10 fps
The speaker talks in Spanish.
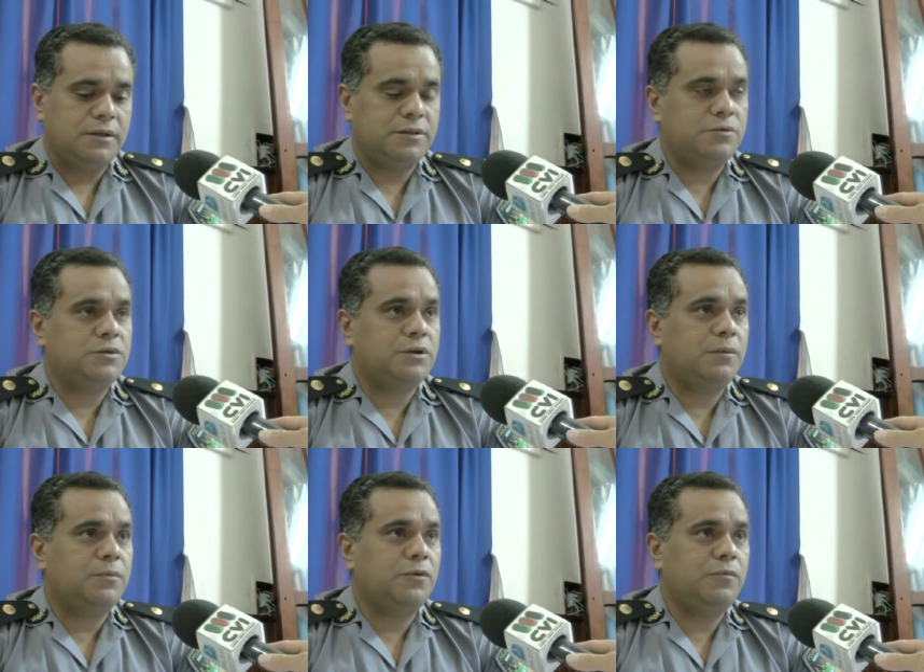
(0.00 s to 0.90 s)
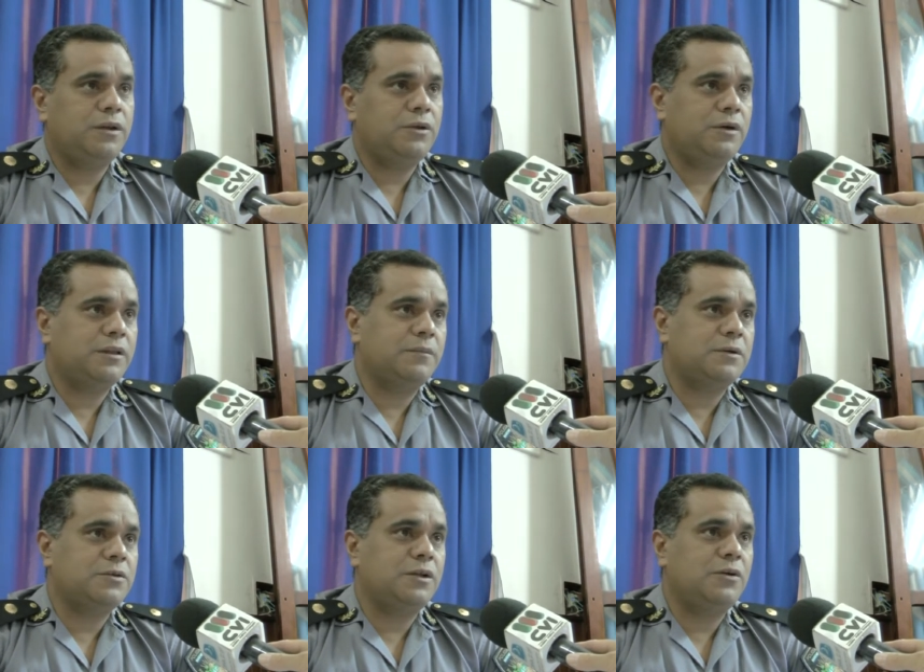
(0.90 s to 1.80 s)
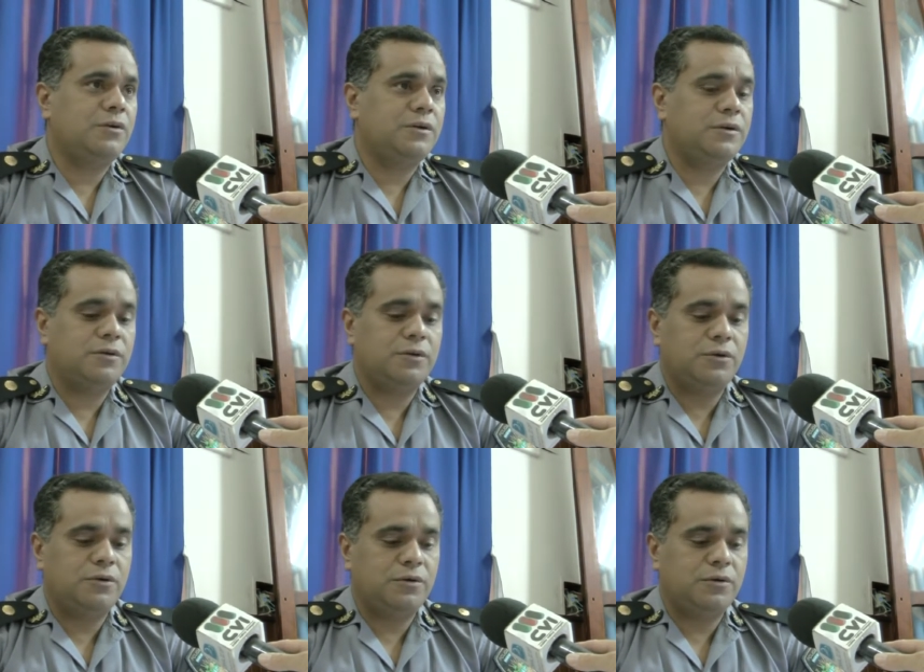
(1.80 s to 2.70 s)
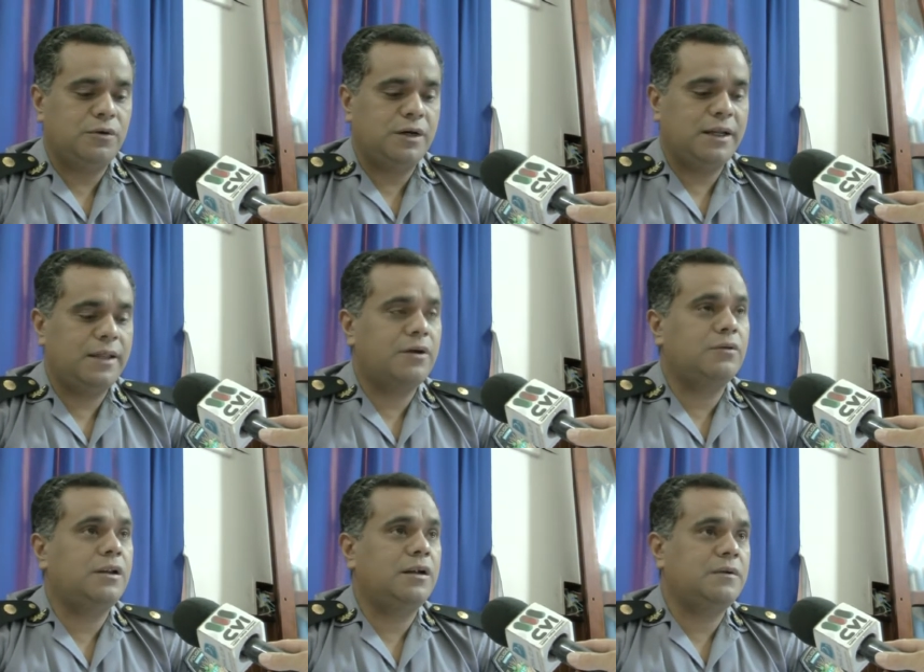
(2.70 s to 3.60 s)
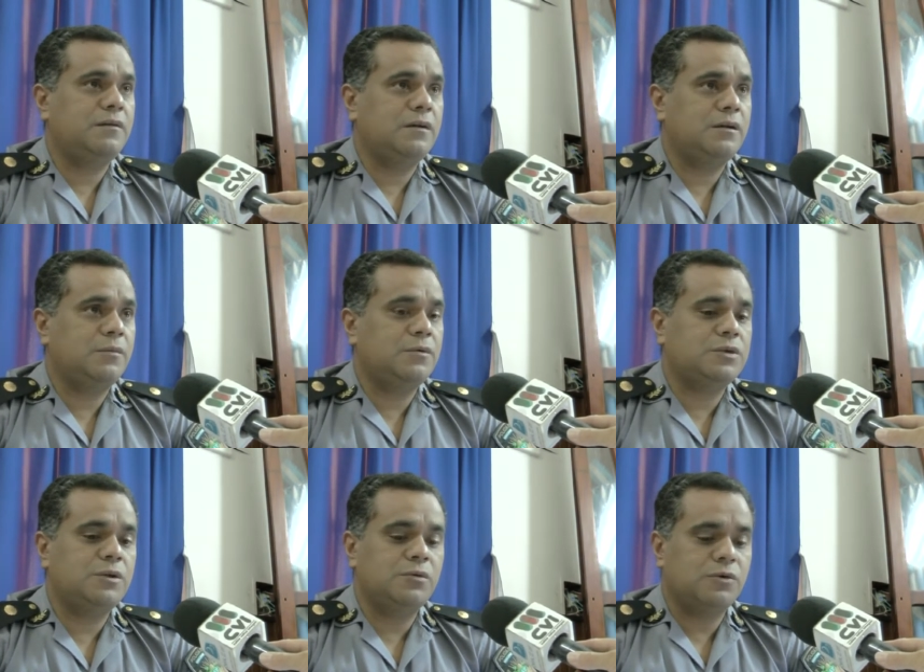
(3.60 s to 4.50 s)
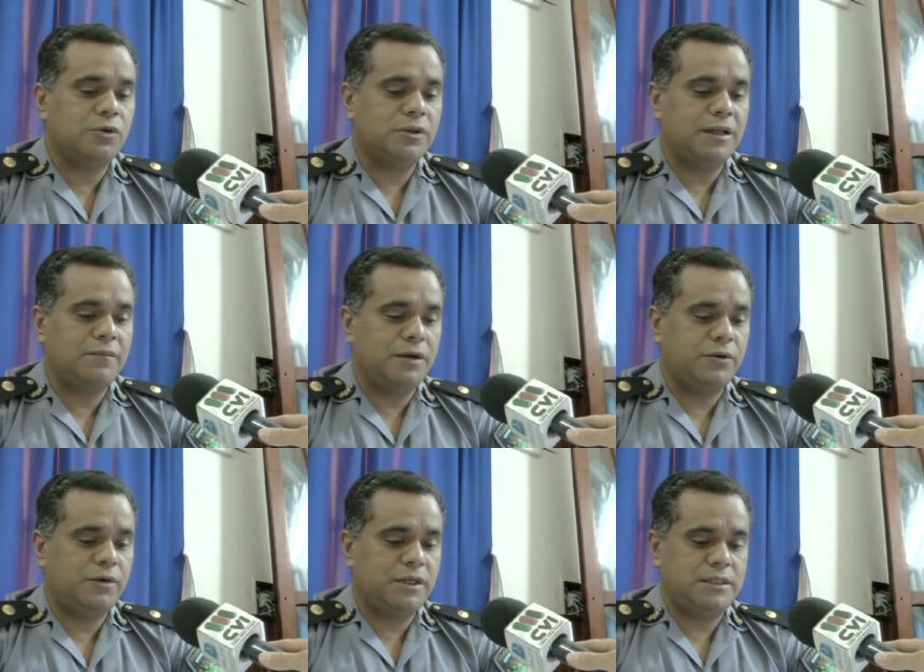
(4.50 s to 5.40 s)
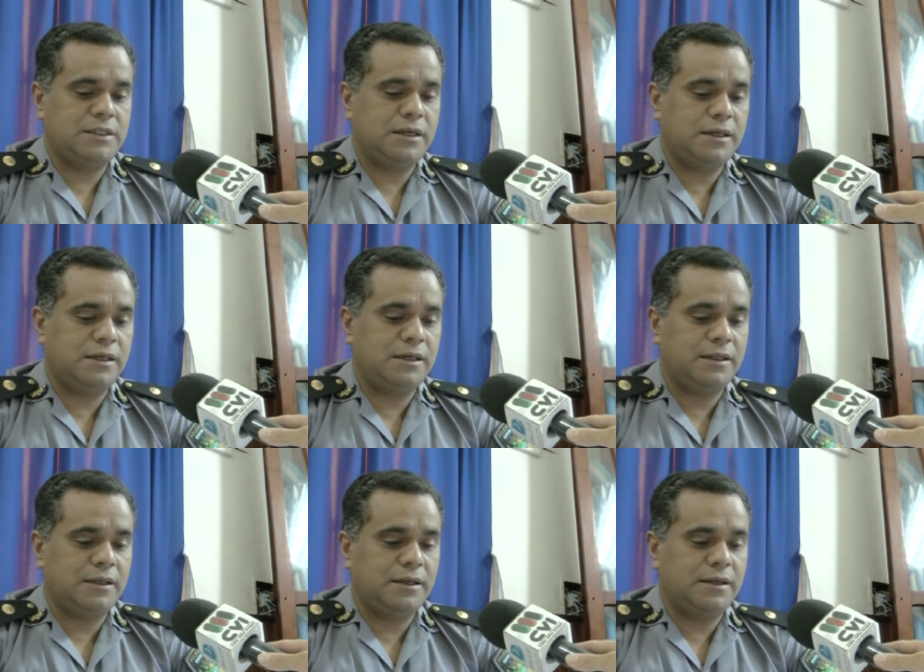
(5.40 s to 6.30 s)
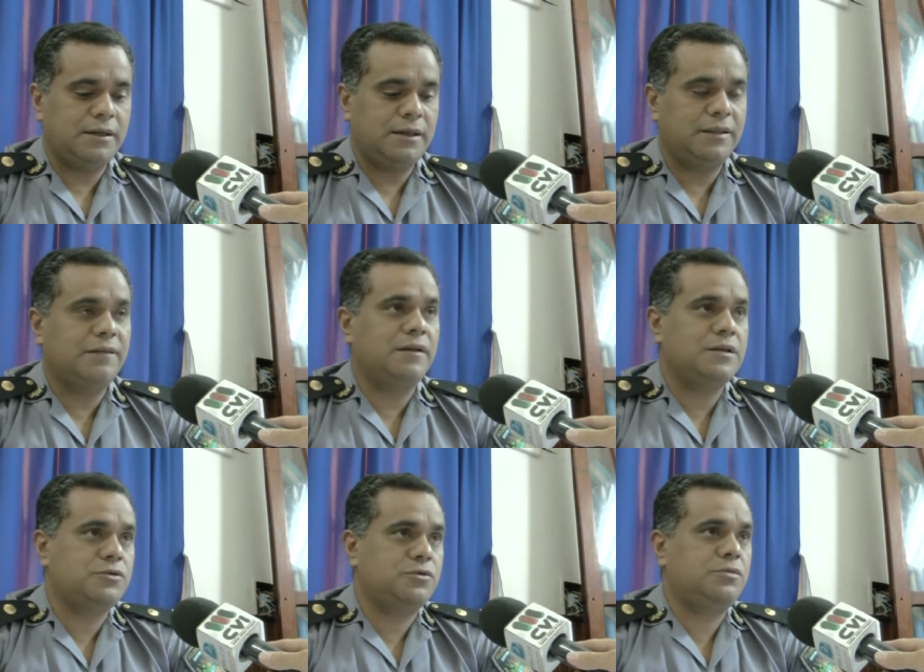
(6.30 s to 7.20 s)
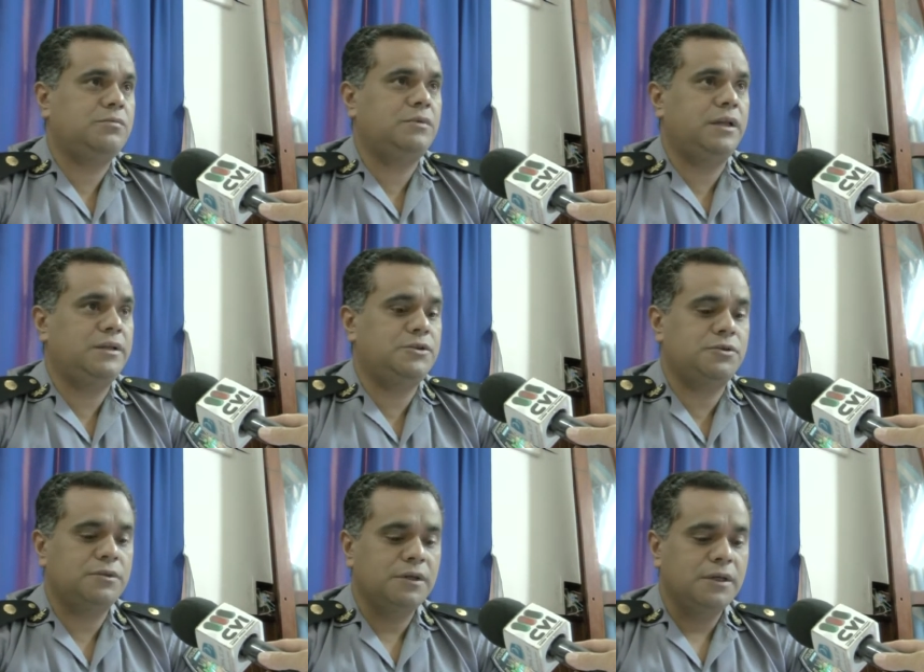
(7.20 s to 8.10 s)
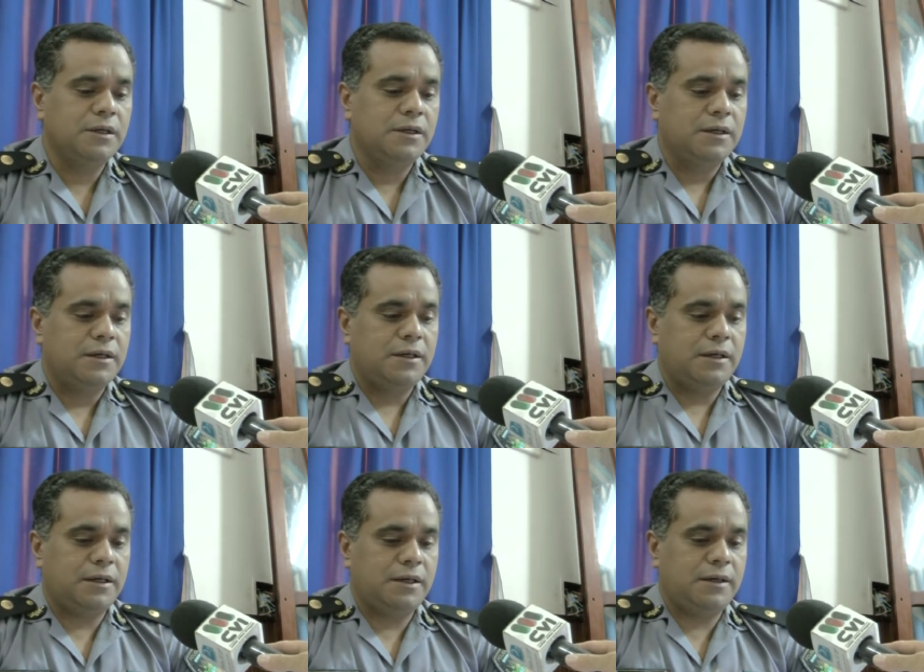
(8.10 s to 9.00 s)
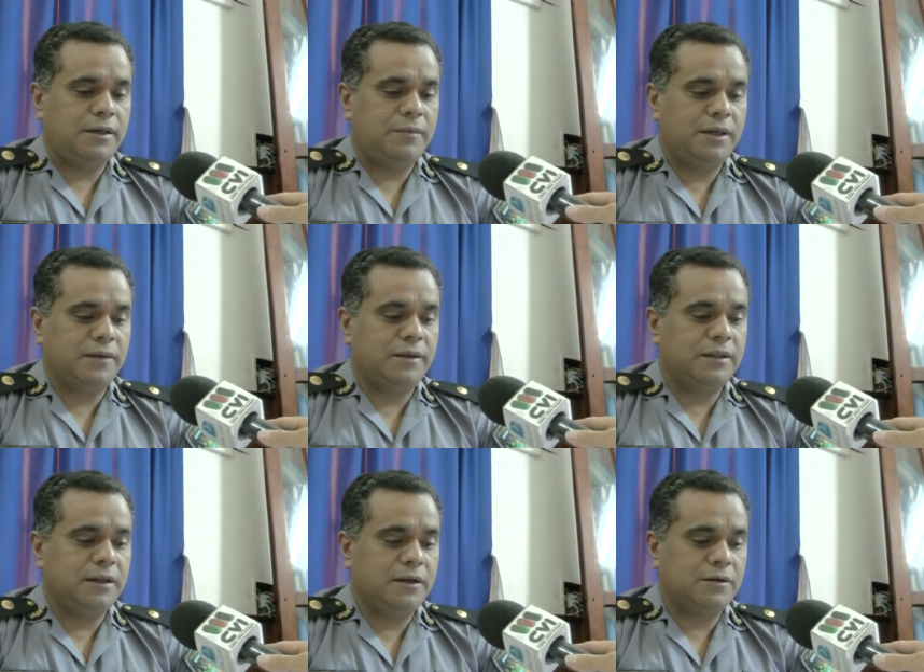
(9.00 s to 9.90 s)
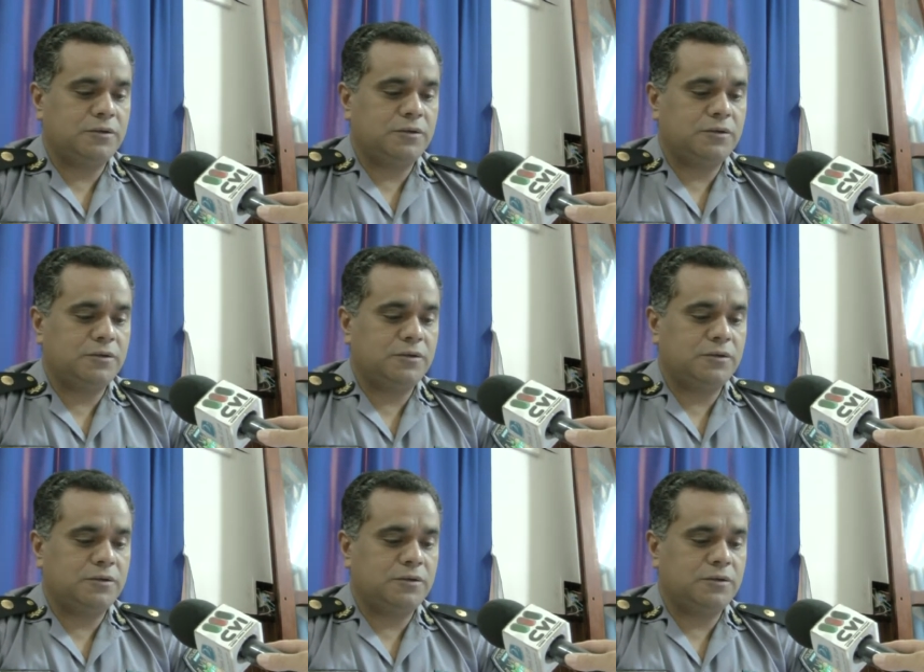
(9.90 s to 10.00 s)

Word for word: reducirlo a pocos metros y esta persona lo, agrede con el arma blanca, produciendo un corte en la mano derecha y en el antebrazo derecho. Eh, inmediatamente la